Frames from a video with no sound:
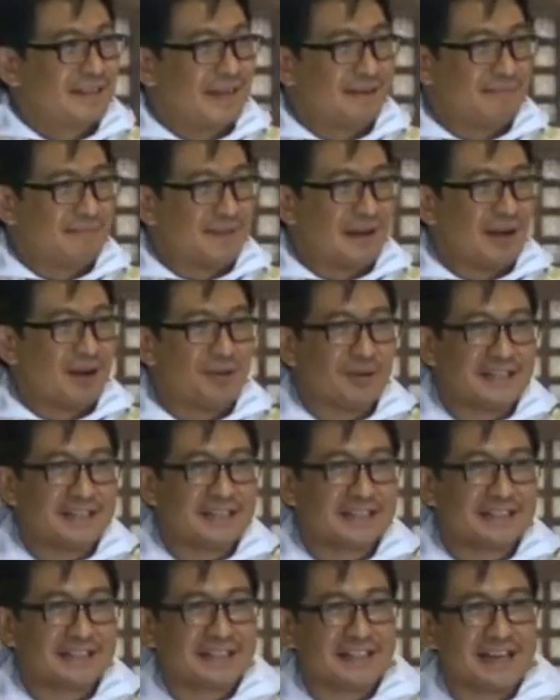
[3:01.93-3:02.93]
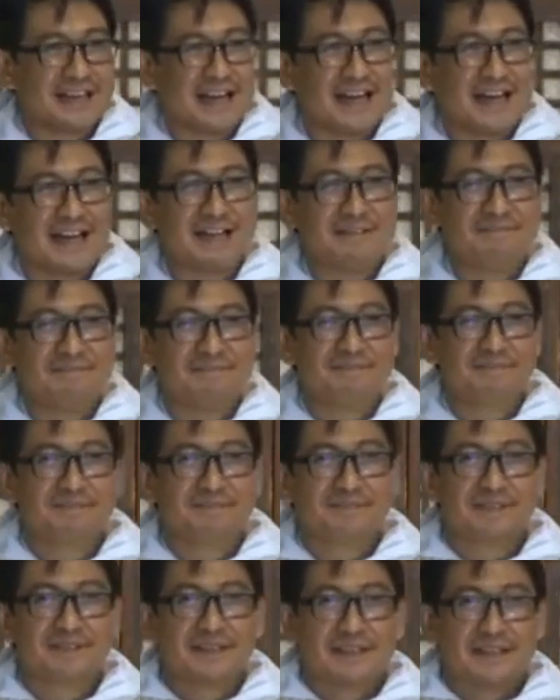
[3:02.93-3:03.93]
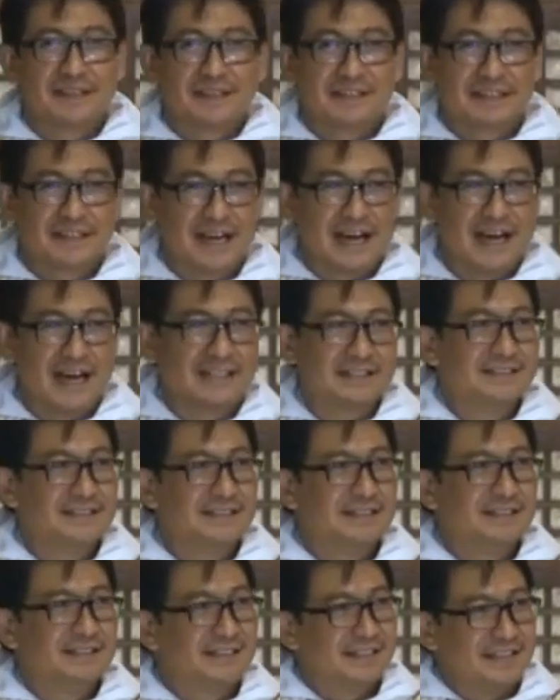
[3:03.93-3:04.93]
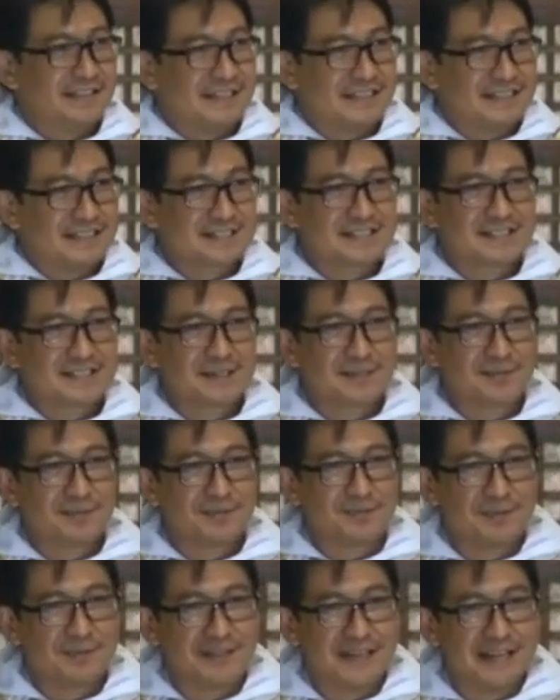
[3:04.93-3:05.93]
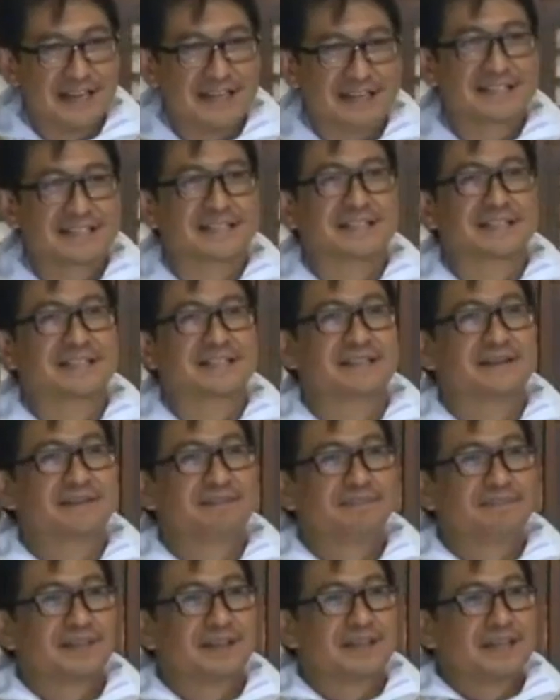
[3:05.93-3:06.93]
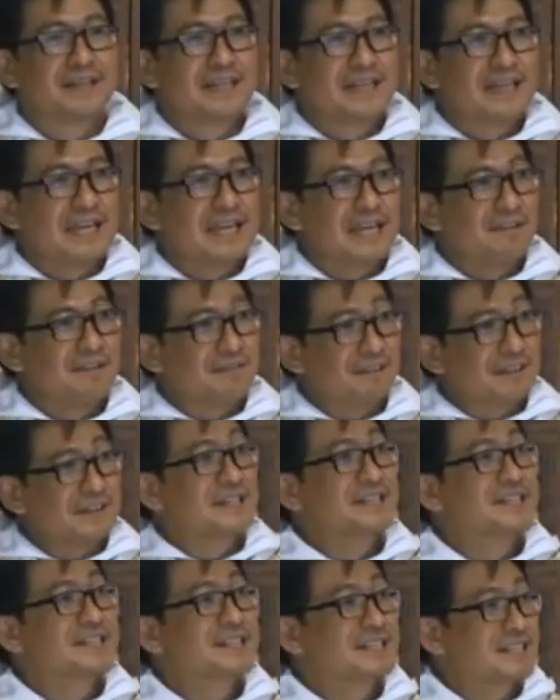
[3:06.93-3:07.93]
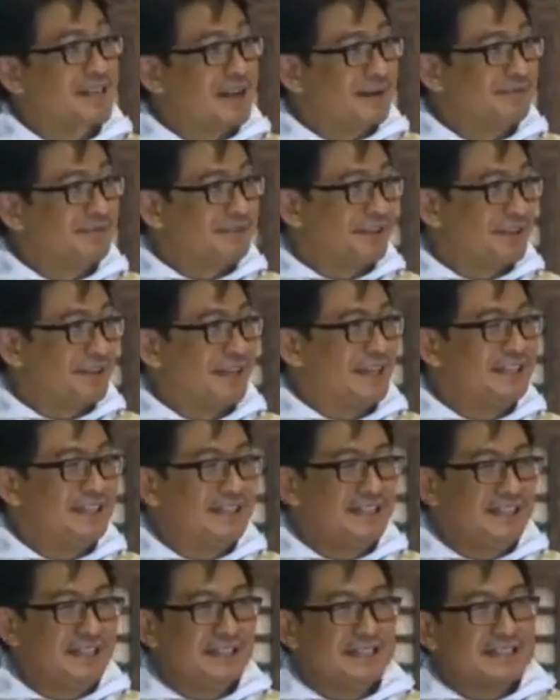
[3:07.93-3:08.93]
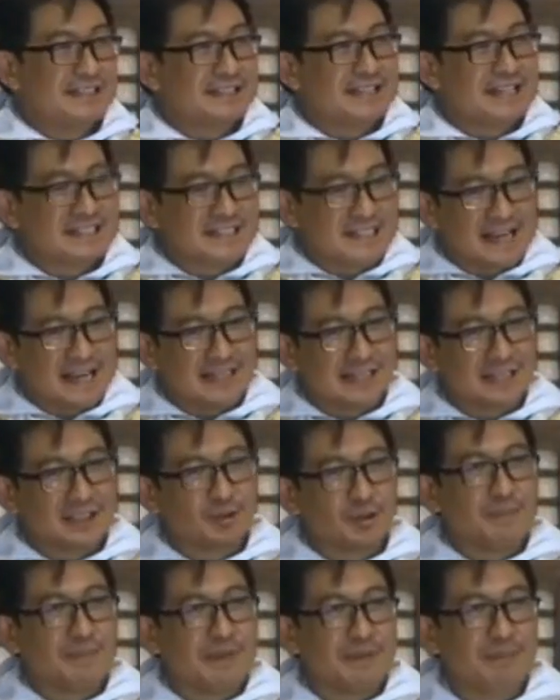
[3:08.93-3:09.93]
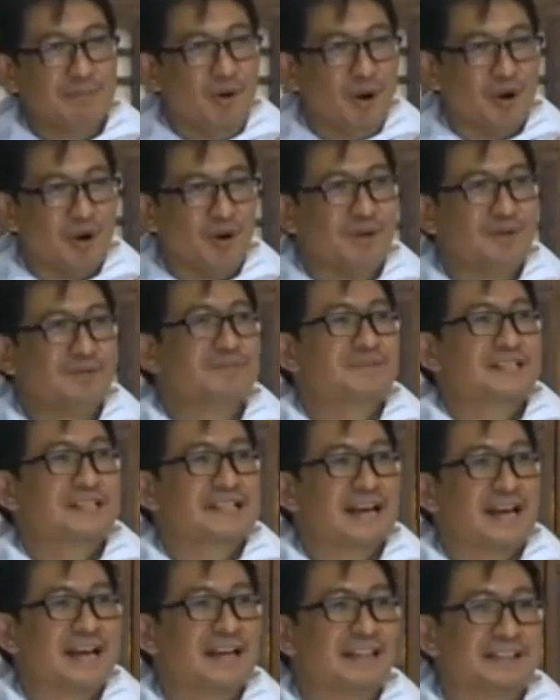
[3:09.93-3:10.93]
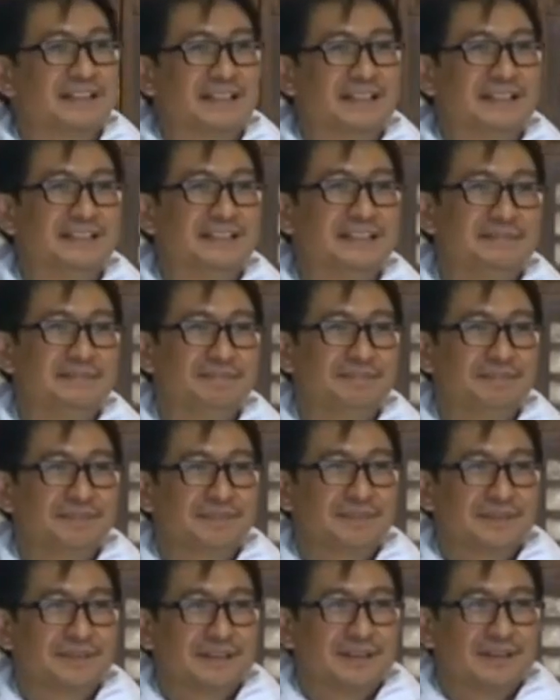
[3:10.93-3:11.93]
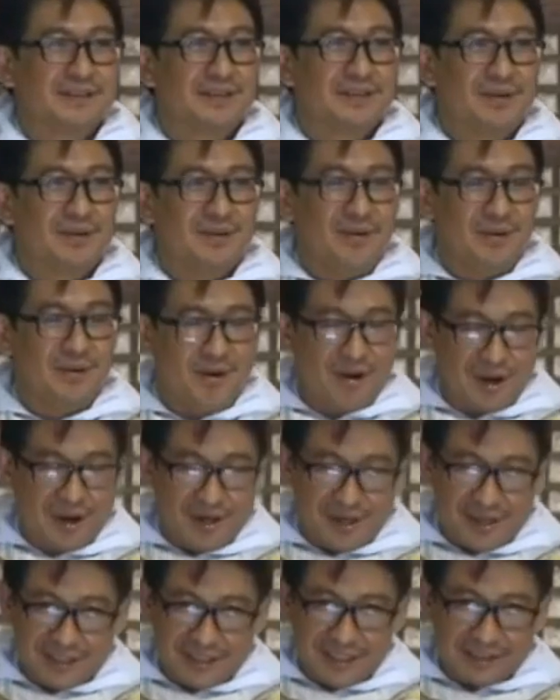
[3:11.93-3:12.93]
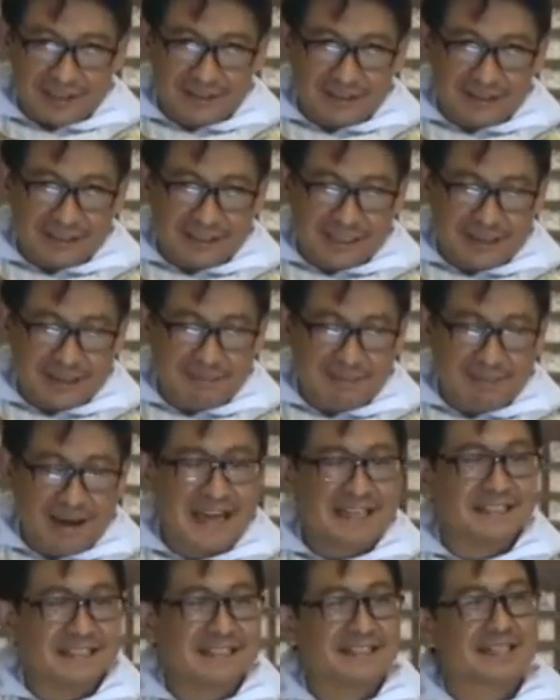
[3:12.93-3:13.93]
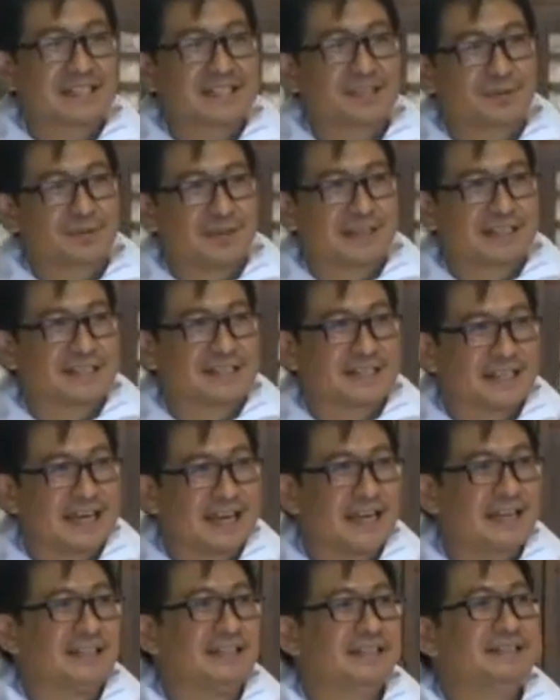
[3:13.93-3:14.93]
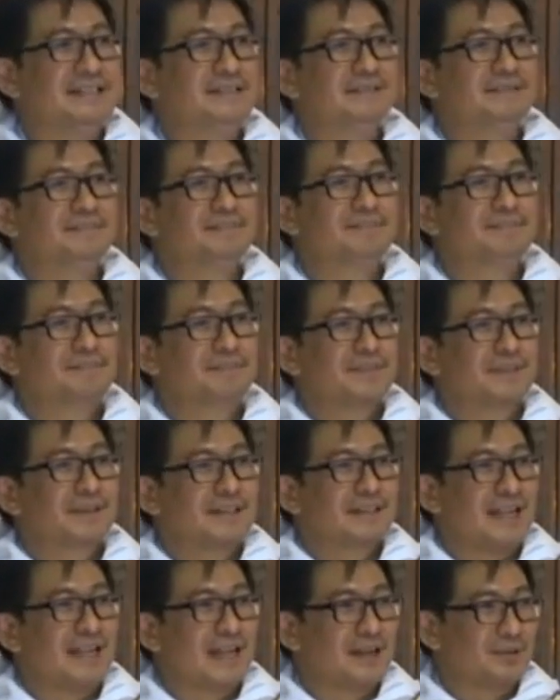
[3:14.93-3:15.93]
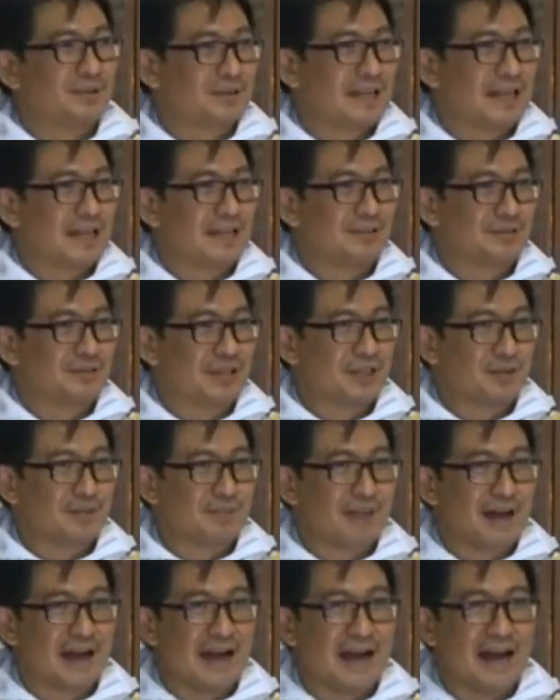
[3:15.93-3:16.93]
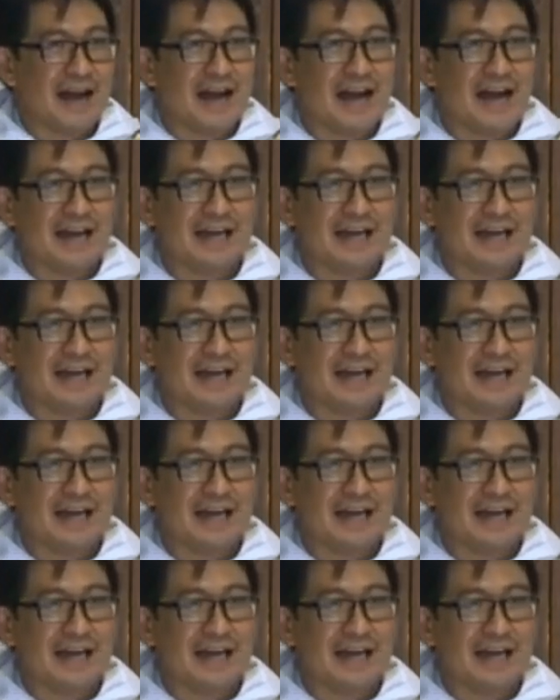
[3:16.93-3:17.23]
Ang mga huling kataga, God is with us. If there is something na sana tumimo sa atin or that reminded us once again, lalong-lalo na yung mga